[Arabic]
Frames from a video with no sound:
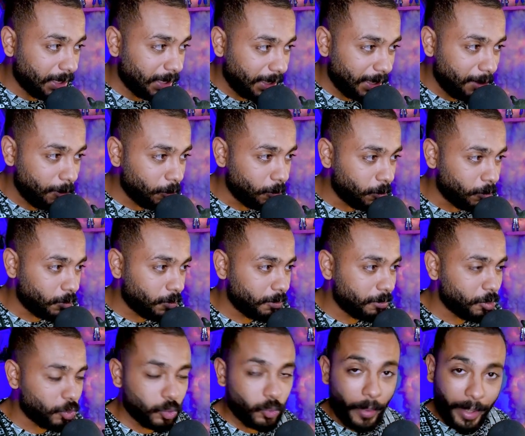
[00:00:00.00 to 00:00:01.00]
حلو
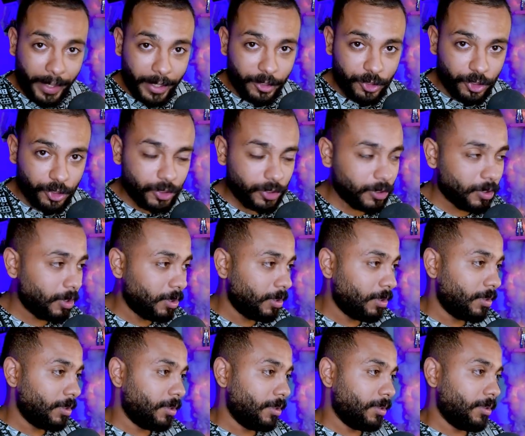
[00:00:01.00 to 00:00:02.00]
مش وحش
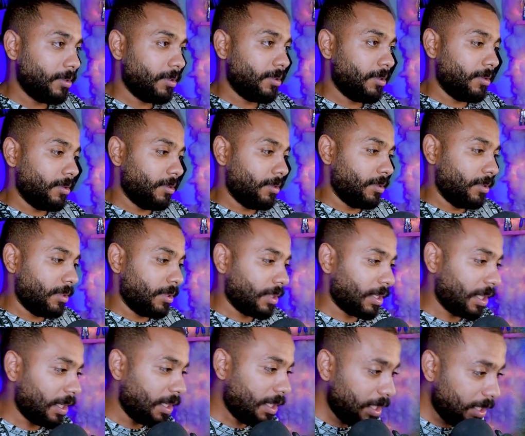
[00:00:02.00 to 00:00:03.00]

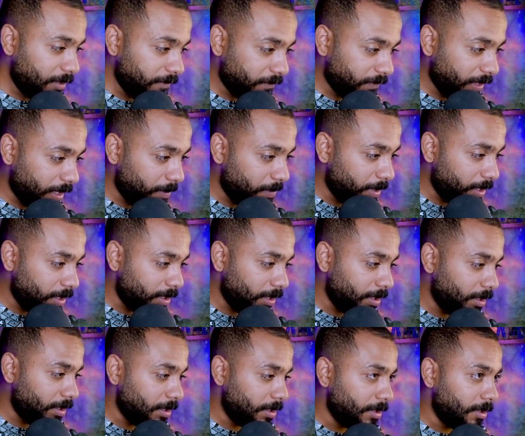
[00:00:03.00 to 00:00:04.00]
خلينا نفتح بقى
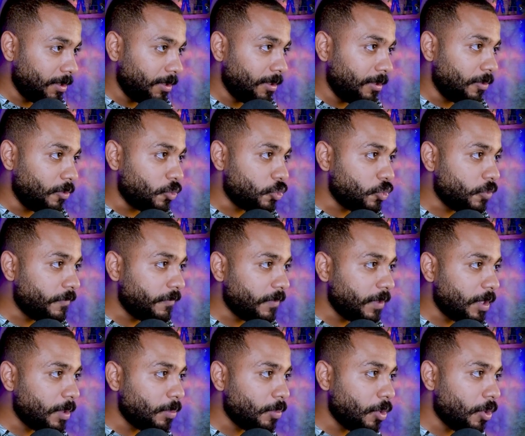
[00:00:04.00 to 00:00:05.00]
ايه نشوف
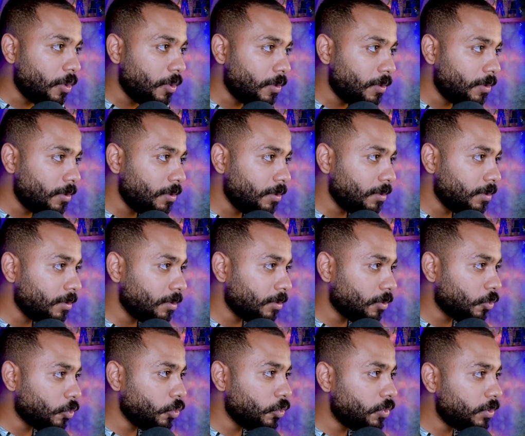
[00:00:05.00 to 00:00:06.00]
المهارة
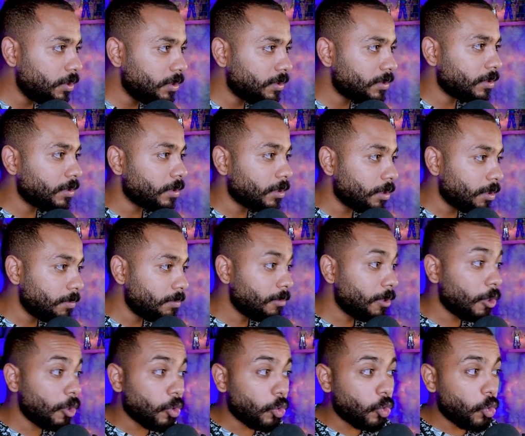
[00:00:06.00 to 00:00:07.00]
قدرة
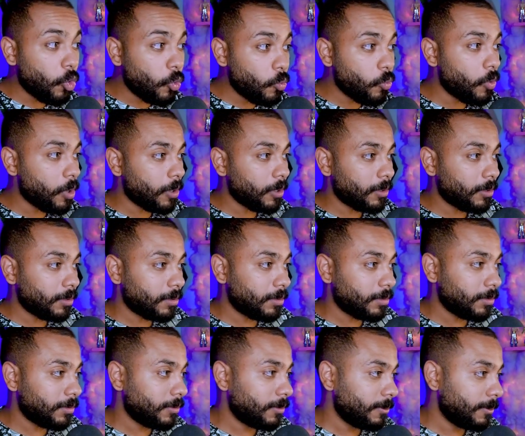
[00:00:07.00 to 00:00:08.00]
القمة القوة
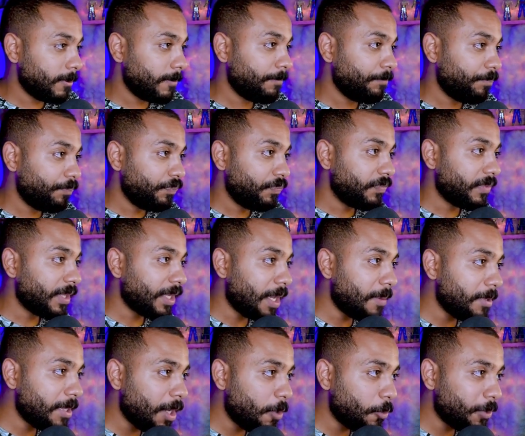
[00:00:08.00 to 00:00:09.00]
ده
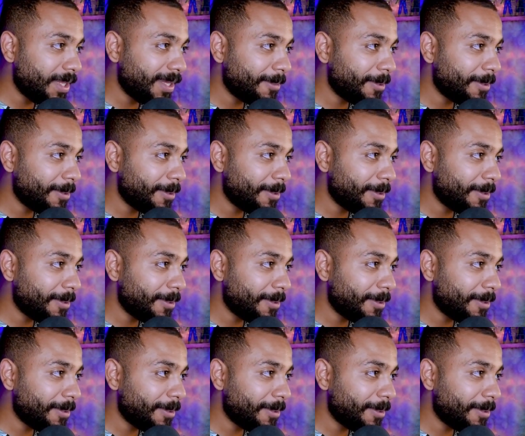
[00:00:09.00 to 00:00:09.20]
جامد قوي ده